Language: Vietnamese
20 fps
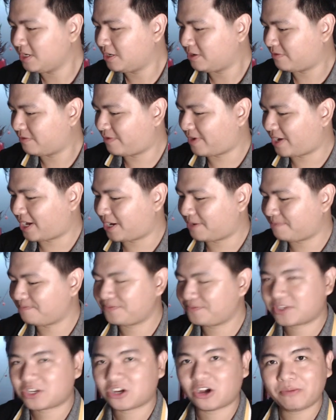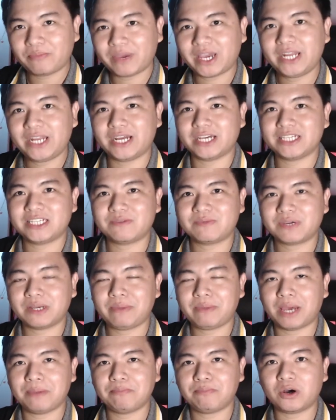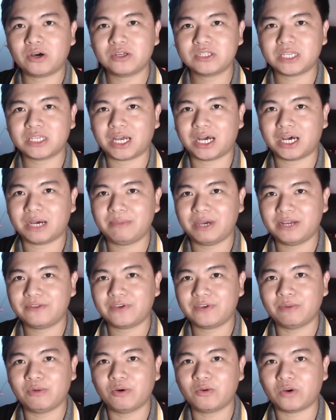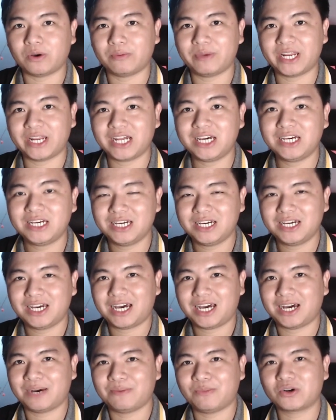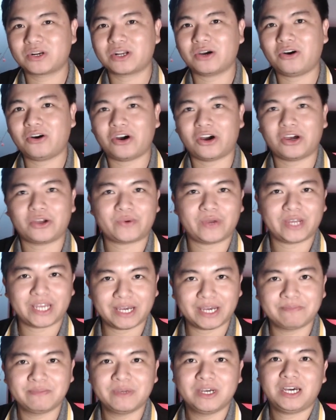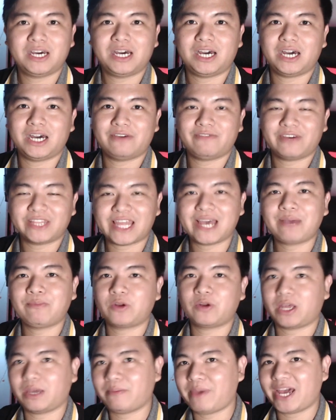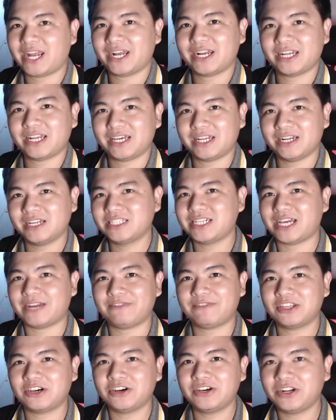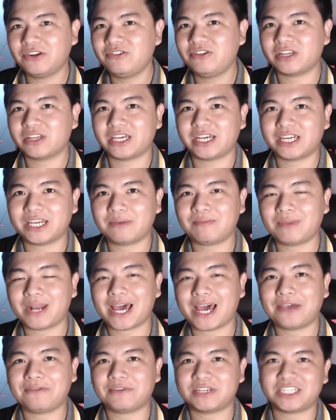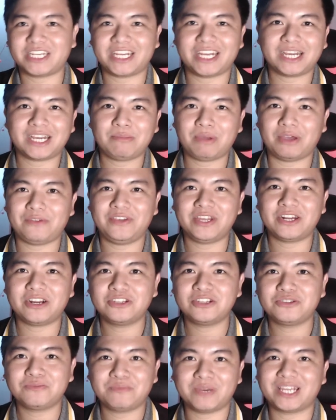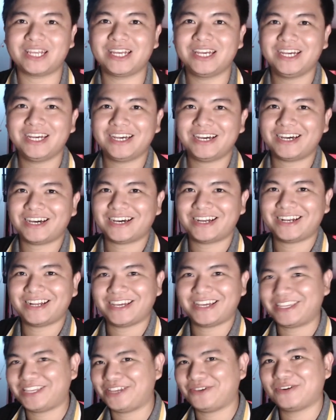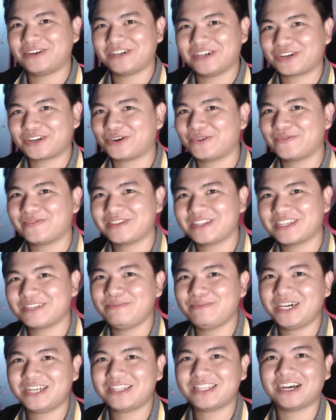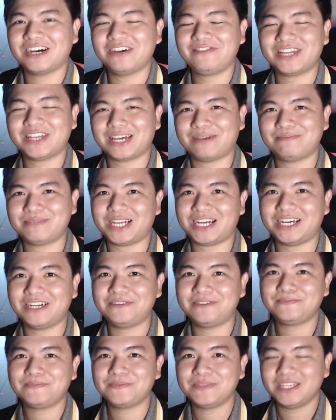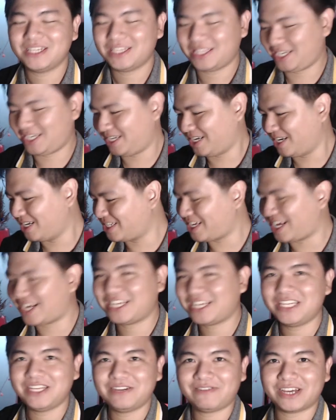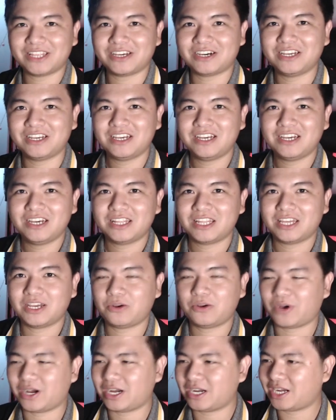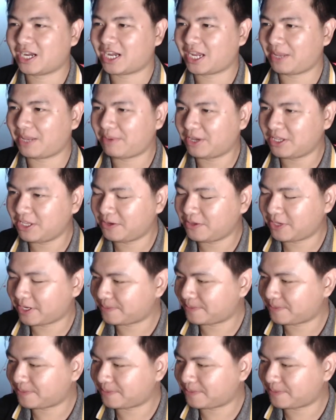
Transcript: và comment ở trong cái bài post ở uh, bên Facebook của mình đó, uh, một câu hỏi của anh em À, và tag một người bạn. Thì đơn giản vậy thôi, nếu được thì anh em like và share cái bài viết đó giúp mình, à, để nhiều người cùng biết tới và tham gia hơn. Thì đơn giản nó như vậy thôi. Thì khoảng ngày bao nhiêu nhỉ?